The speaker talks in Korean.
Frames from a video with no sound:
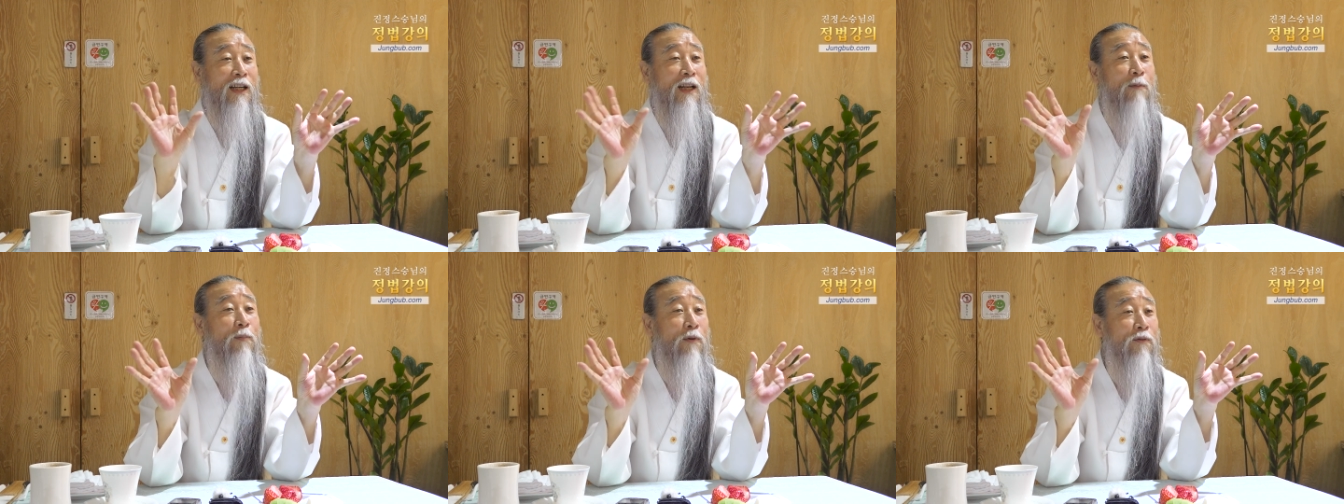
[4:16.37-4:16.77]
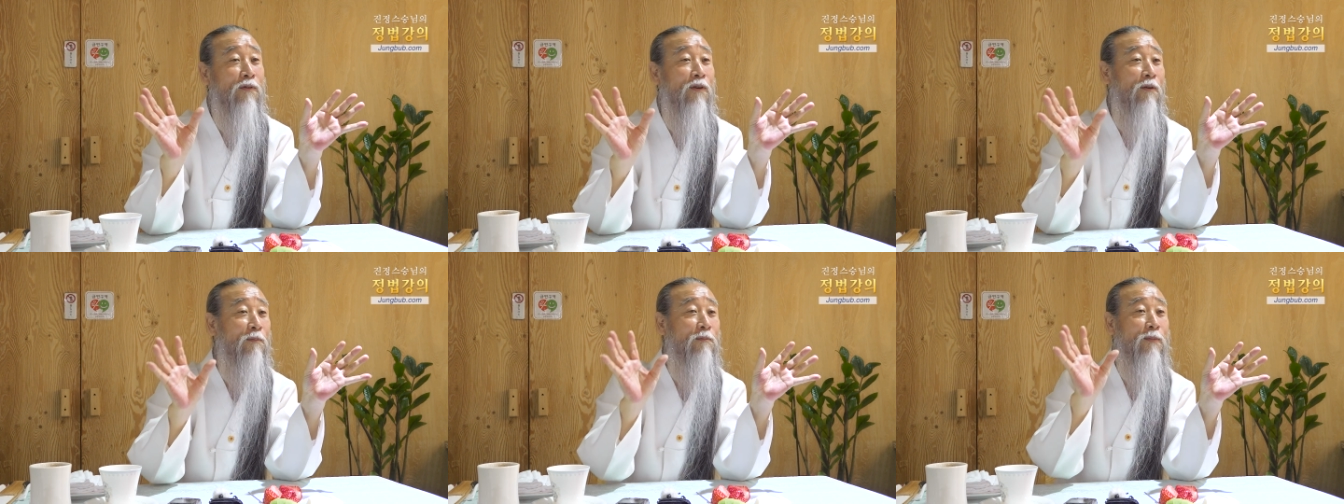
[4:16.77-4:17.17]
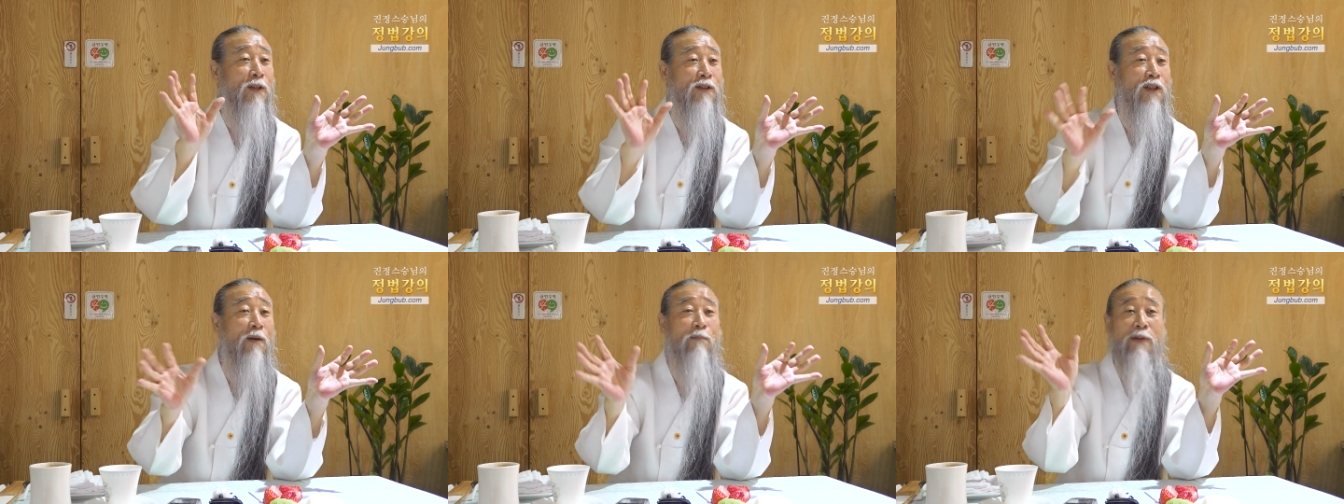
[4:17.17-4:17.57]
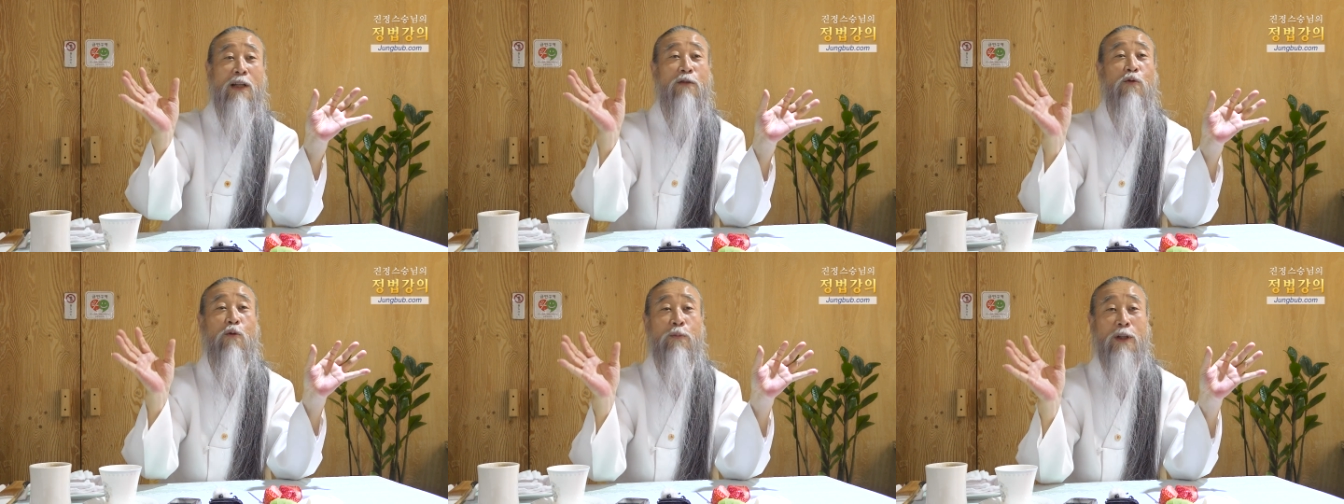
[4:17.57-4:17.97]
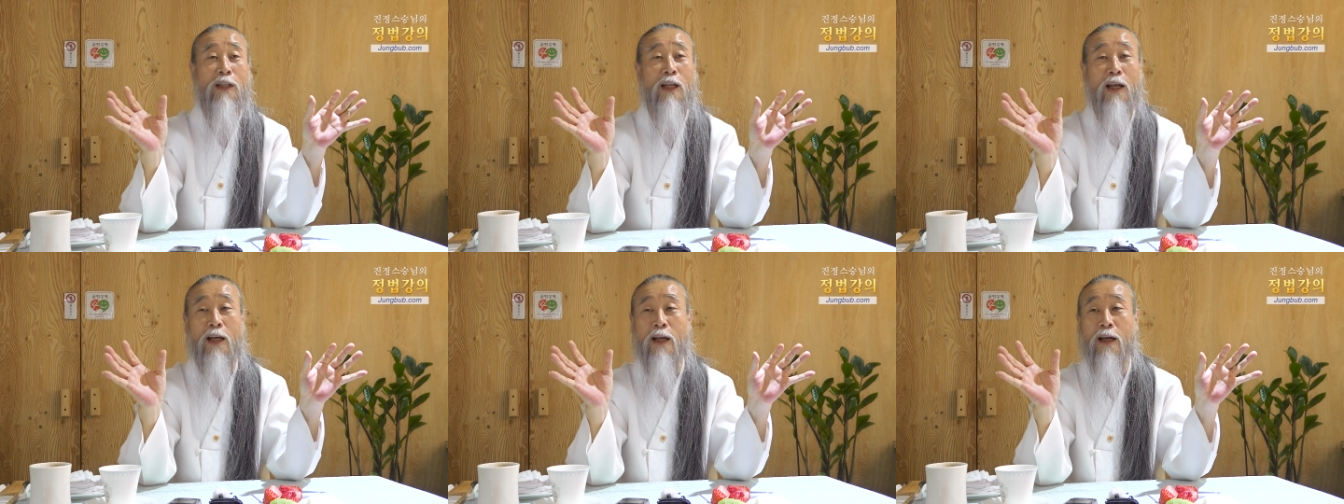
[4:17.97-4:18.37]
일본 놈, 뭐, 전부 다
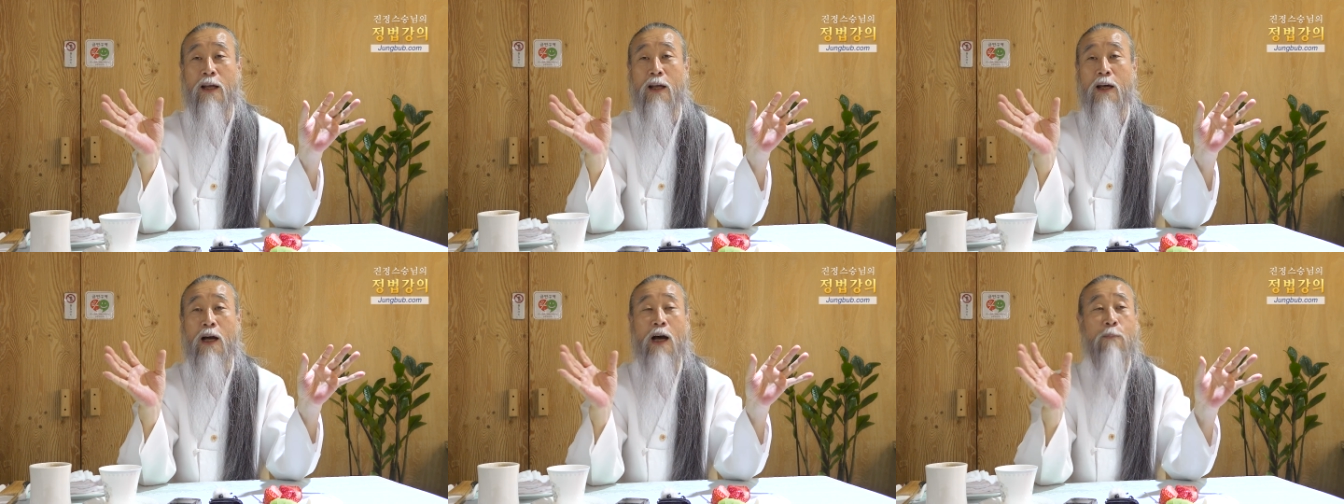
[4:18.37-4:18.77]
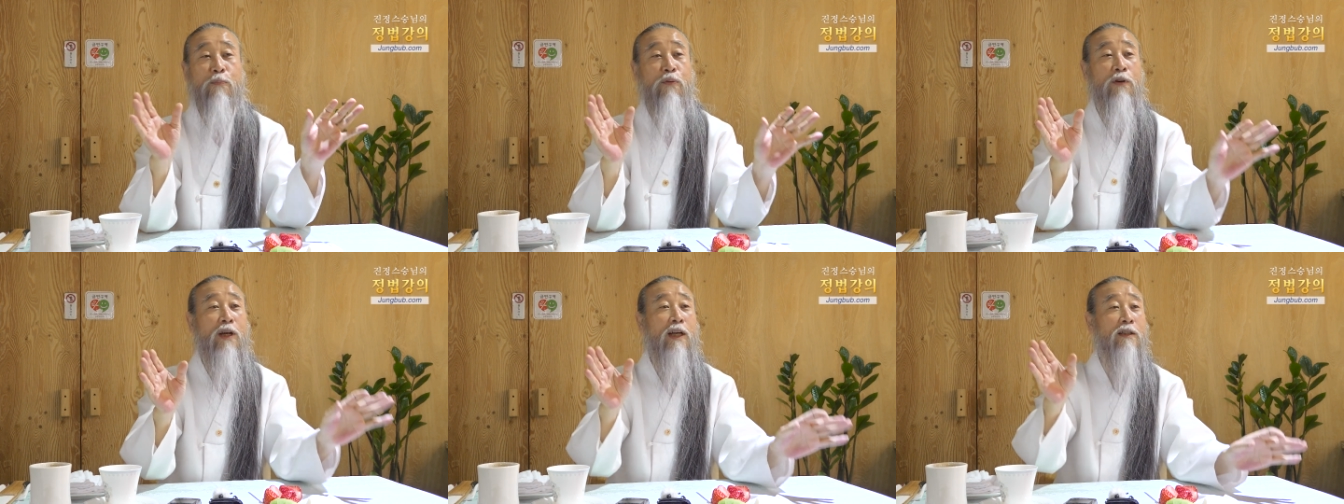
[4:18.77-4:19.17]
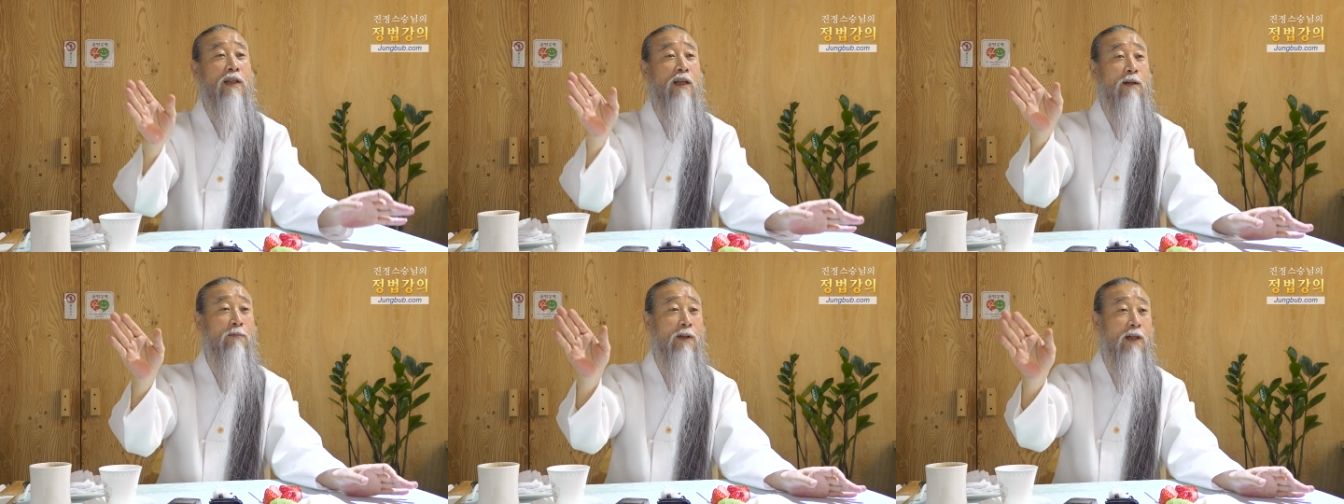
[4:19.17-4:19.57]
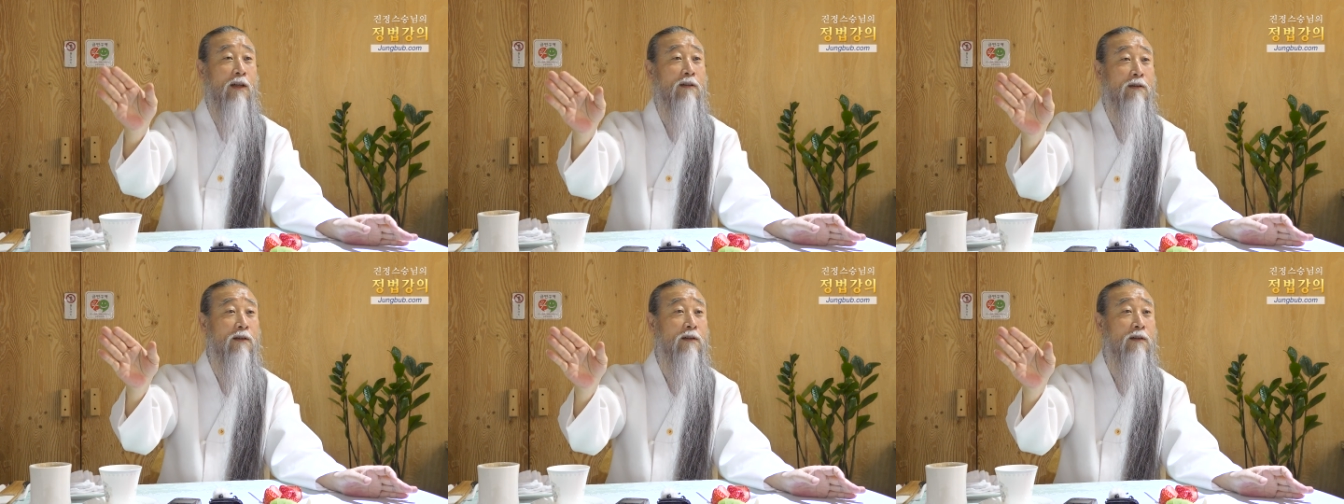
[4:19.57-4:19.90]
놈인데, 아프리카 사람이니까요.